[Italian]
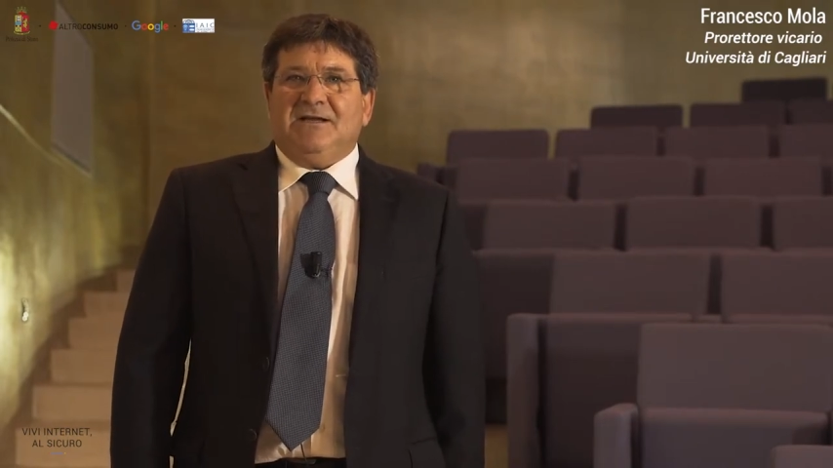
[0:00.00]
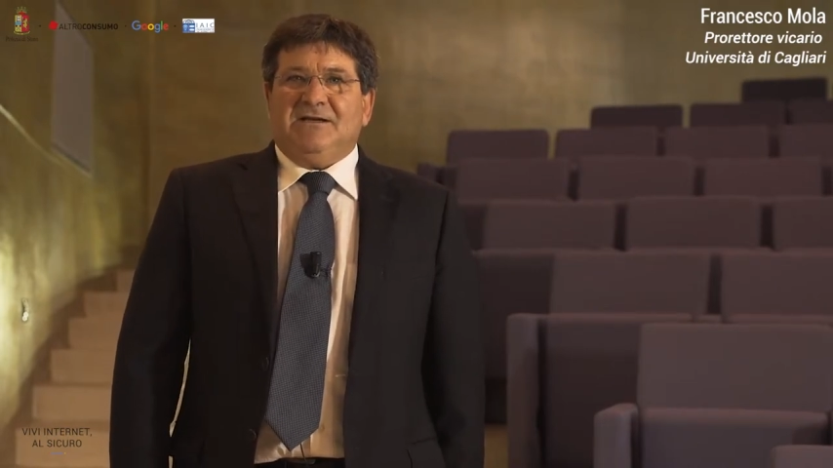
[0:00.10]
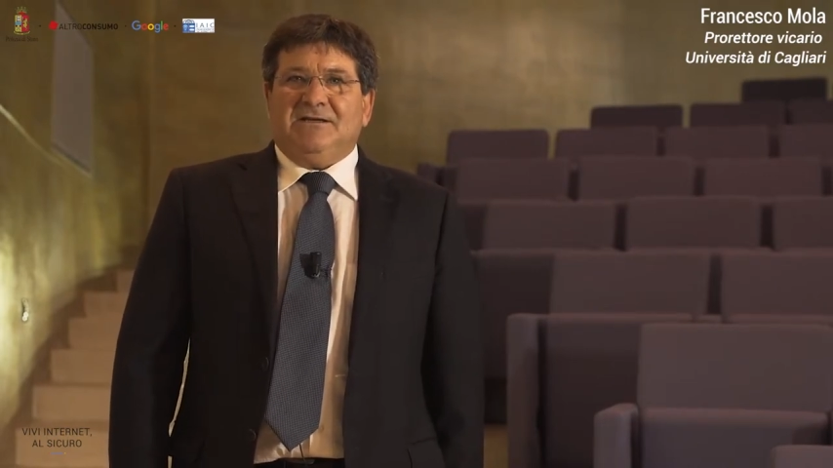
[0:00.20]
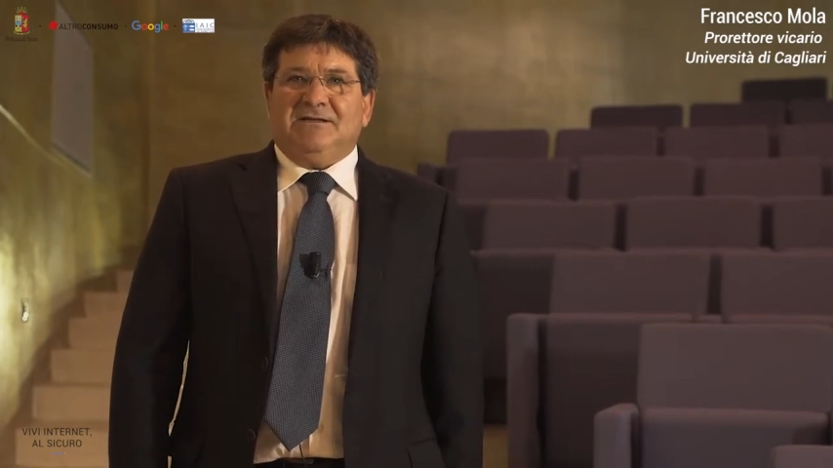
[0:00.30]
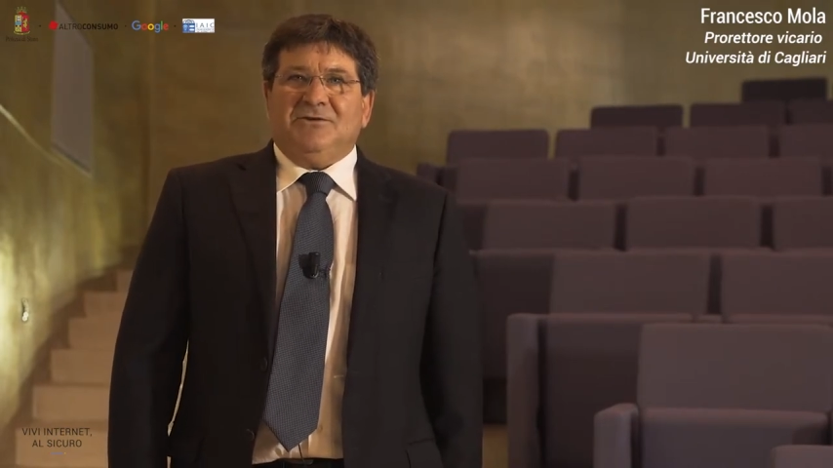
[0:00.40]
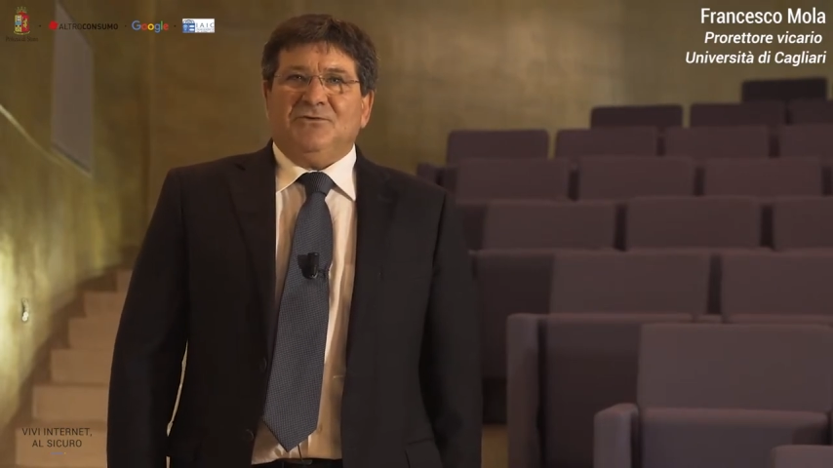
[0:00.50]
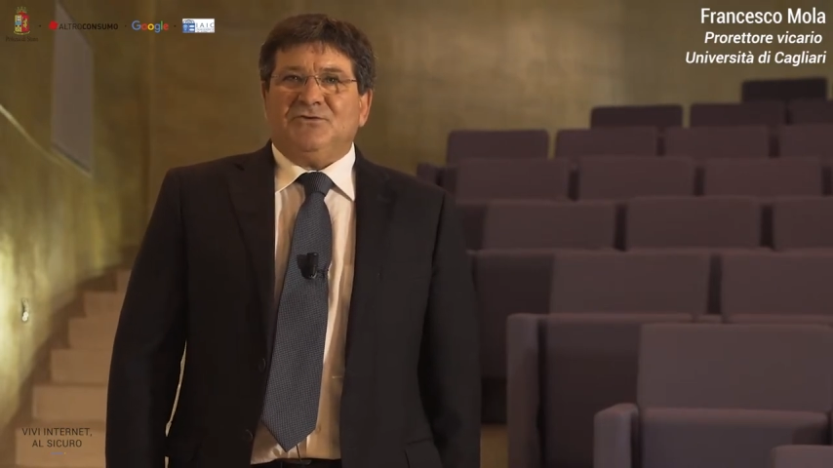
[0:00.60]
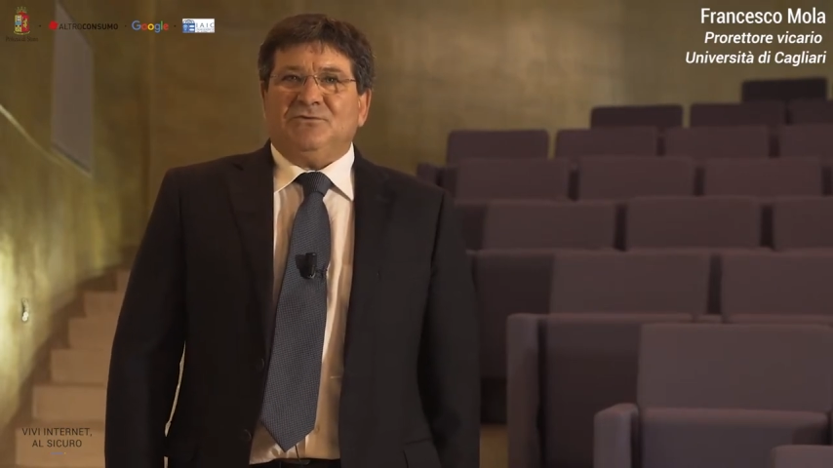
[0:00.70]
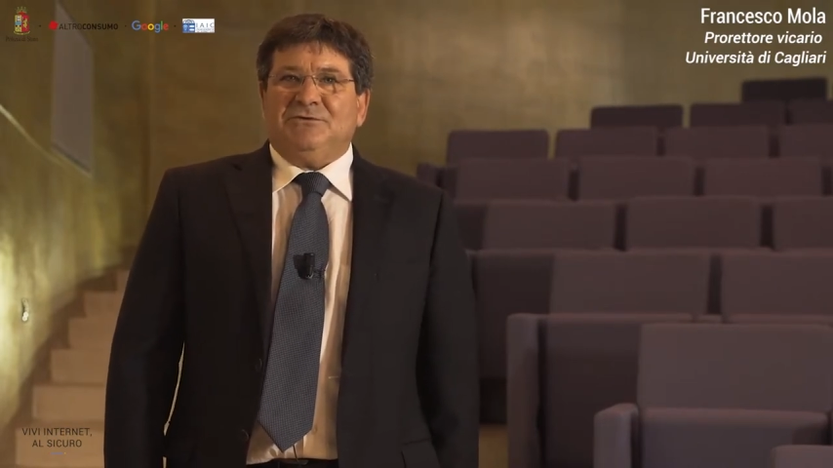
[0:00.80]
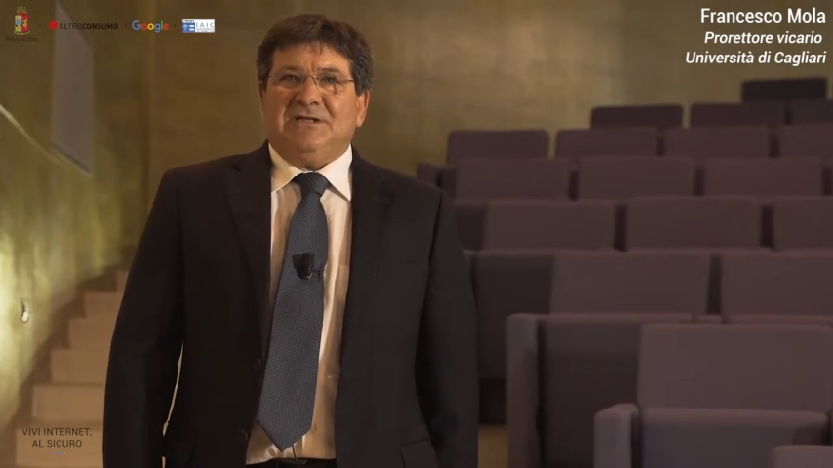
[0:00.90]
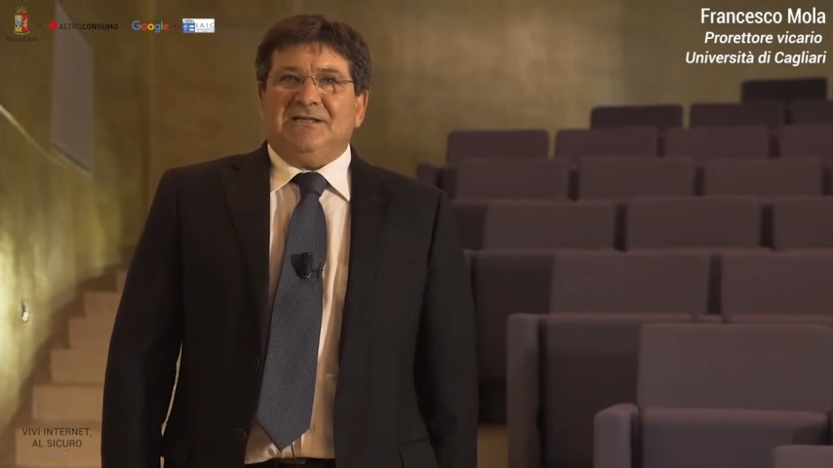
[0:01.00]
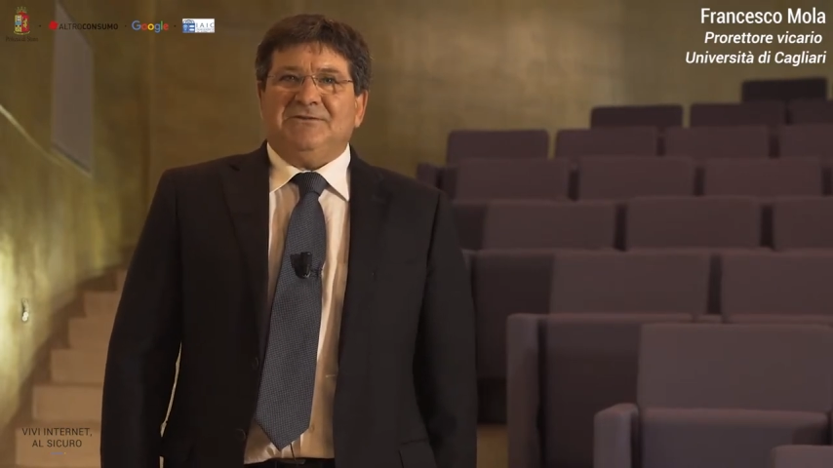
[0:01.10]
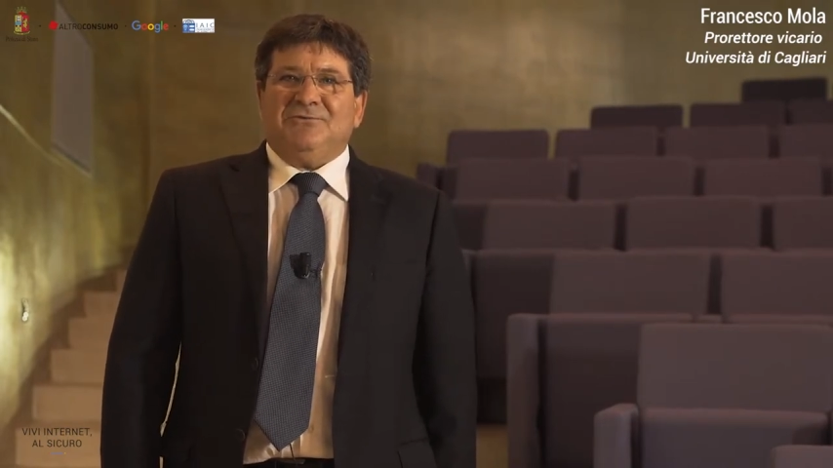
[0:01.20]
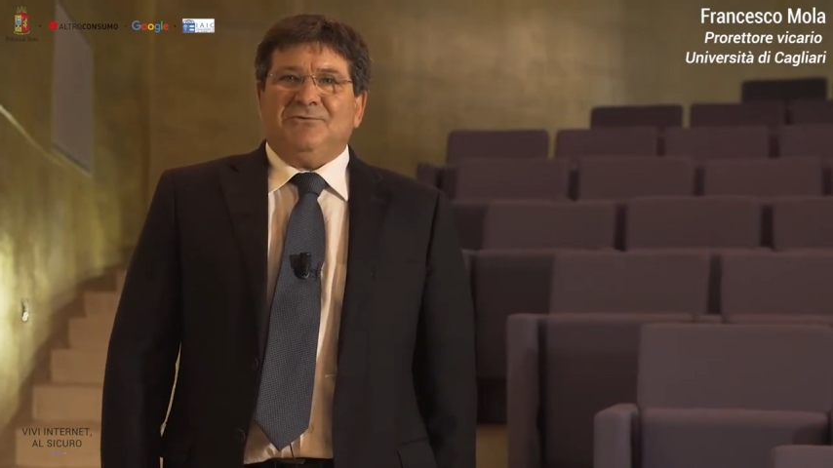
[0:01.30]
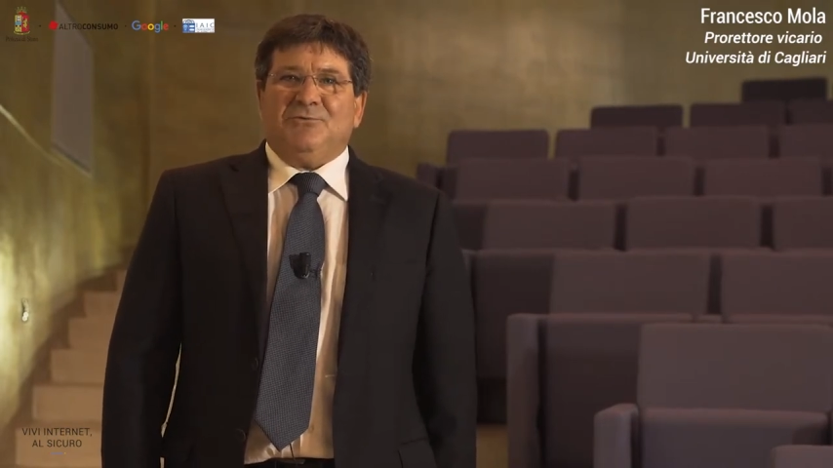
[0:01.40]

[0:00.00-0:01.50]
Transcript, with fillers: eh, non soltanto